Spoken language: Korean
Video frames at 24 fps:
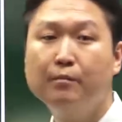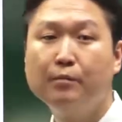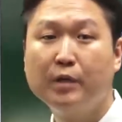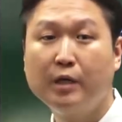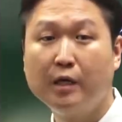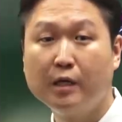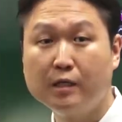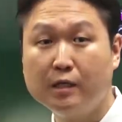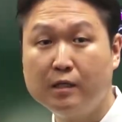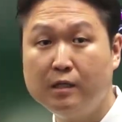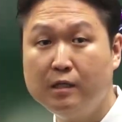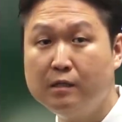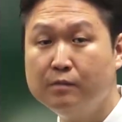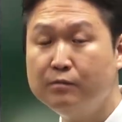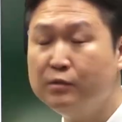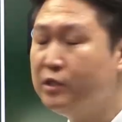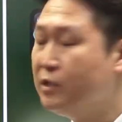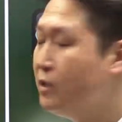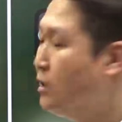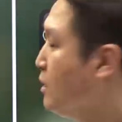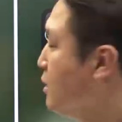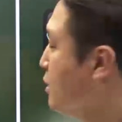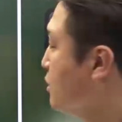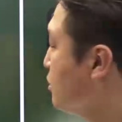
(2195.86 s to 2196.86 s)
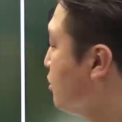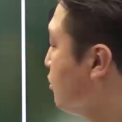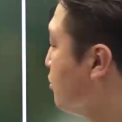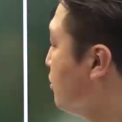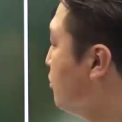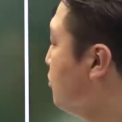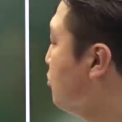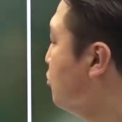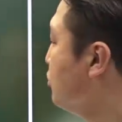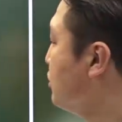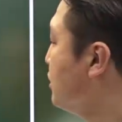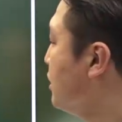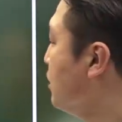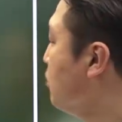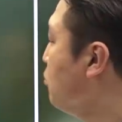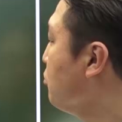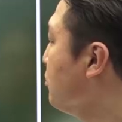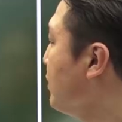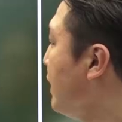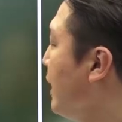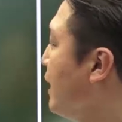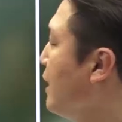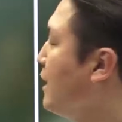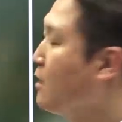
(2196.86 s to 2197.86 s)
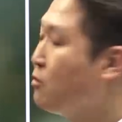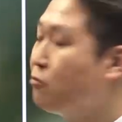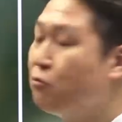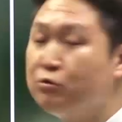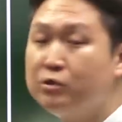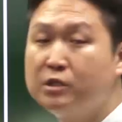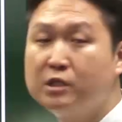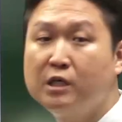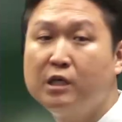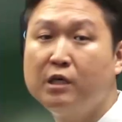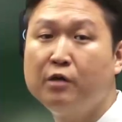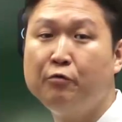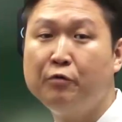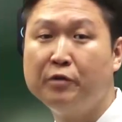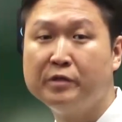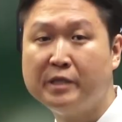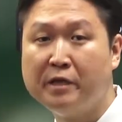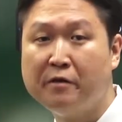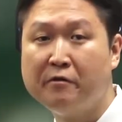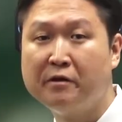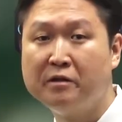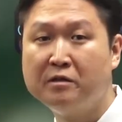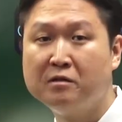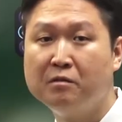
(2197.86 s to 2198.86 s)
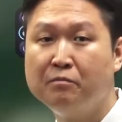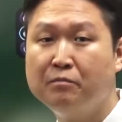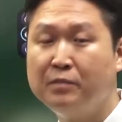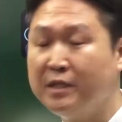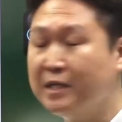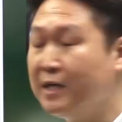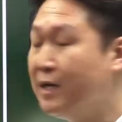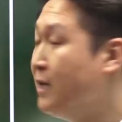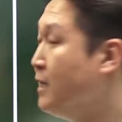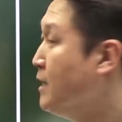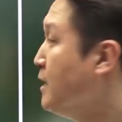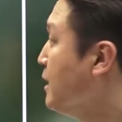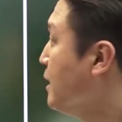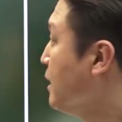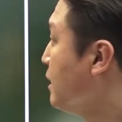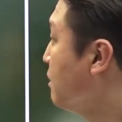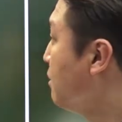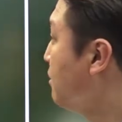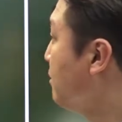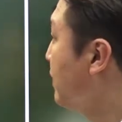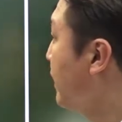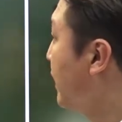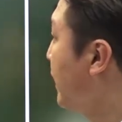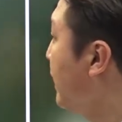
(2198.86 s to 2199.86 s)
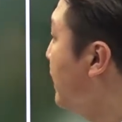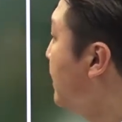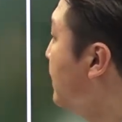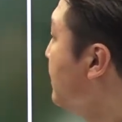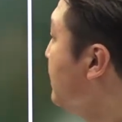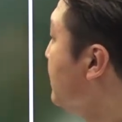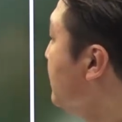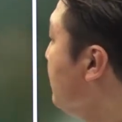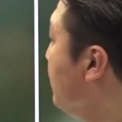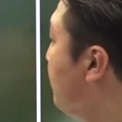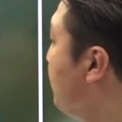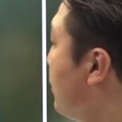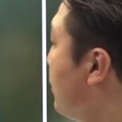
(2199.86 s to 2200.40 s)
변압기 기름은 절연도 시키고 냉각도 시키기 위해 사용하는 겁니다. 그런데 이